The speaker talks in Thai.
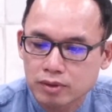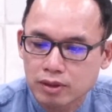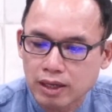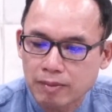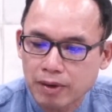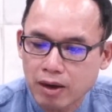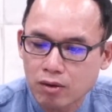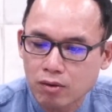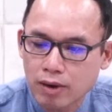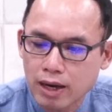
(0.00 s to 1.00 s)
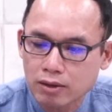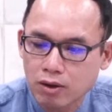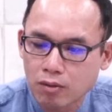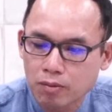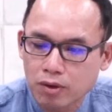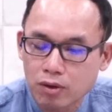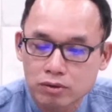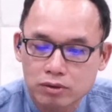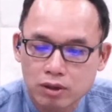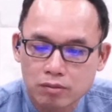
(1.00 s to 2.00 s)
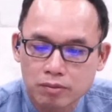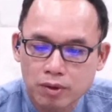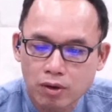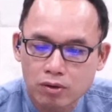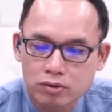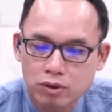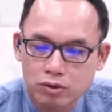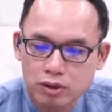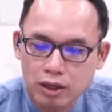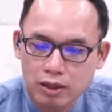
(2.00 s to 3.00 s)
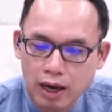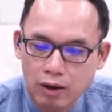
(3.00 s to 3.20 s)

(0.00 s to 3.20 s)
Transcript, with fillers: และพระโอวาทของพระองค์ซึ่งพระองค์ทรงเตือนเขา